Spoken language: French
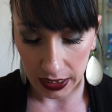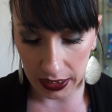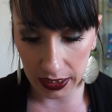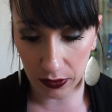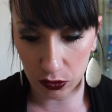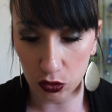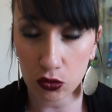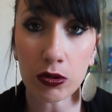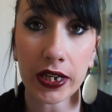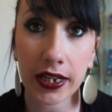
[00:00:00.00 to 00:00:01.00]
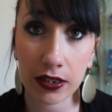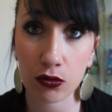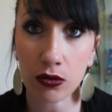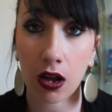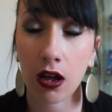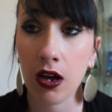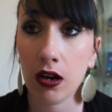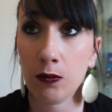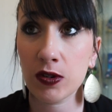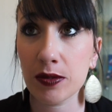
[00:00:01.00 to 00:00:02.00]
et surtout les ridules
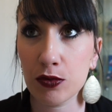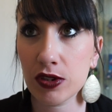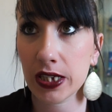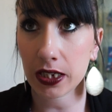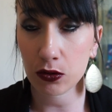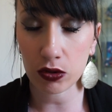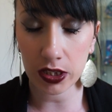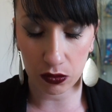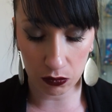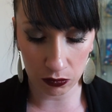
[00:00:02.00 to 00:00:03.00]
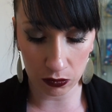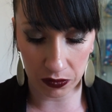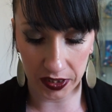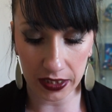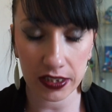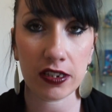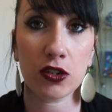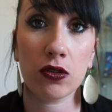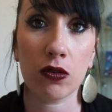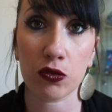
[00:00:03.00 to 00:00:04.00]
moi, c'est plus les ridules qui sont concernées,
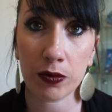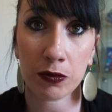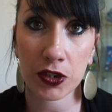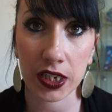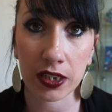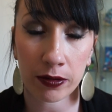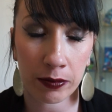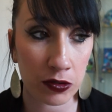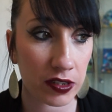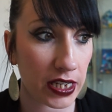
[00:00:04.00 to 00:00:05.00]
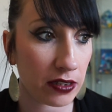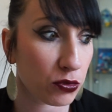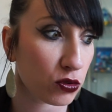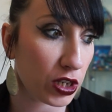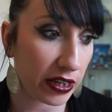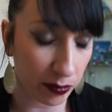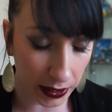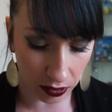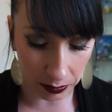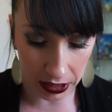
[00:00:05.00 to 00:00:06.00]
sachant qu'en ce moment, j'ai énormément de cernes parce que j'arrive pas
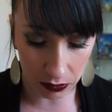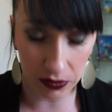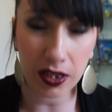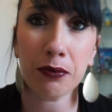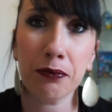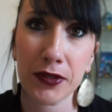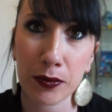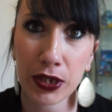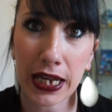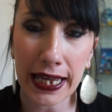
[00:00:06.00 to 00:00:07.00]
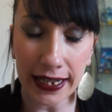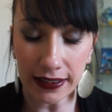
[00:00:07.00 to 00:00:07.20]
à dormir, donc c'est un petit peu galère.